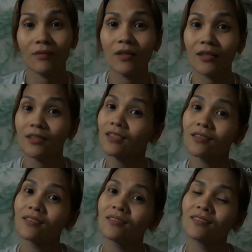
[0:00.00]
that's it.
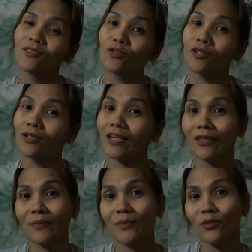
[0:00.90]
Yun ang
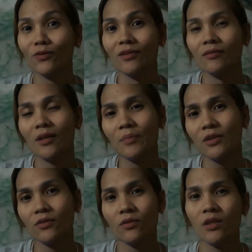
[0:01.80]
ating paunang topic.
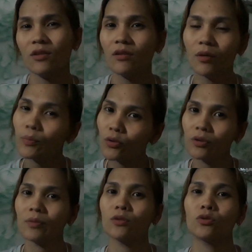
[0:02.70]
So, anything po na
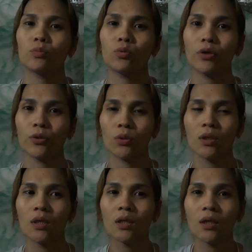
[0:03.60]
may gusto po kayong
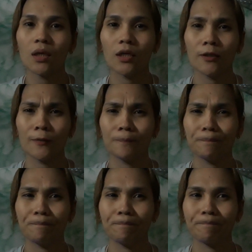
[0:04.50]
um,
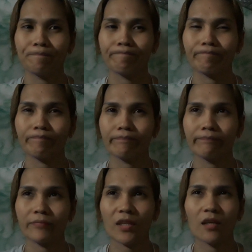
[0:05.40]

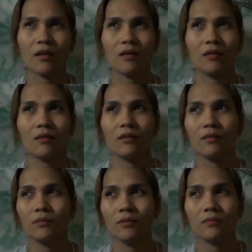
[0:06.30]
uh,
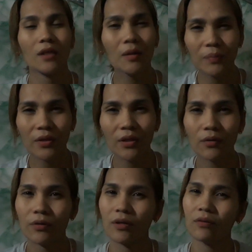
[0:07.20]
gawing topic
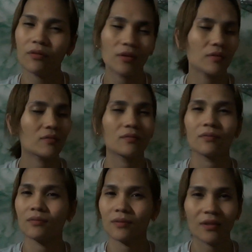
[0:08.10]
or anything,
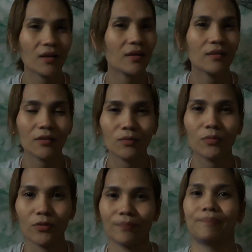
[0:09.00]
kahit ano
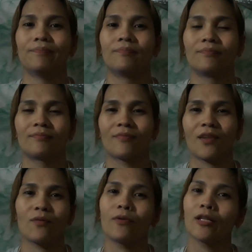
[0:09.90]
po,
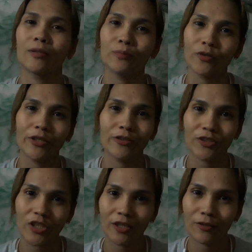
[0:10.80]
welcome po kayo sa
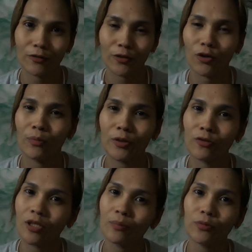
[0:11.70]
channel ko. I-comment
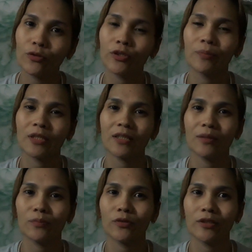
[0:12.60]
nyo lang po or mag-send
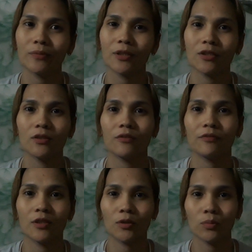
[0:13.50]
po kayo message sa
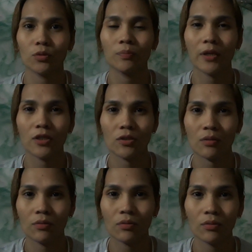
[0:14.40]
Facebook page
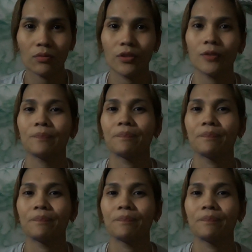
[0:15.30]
ko or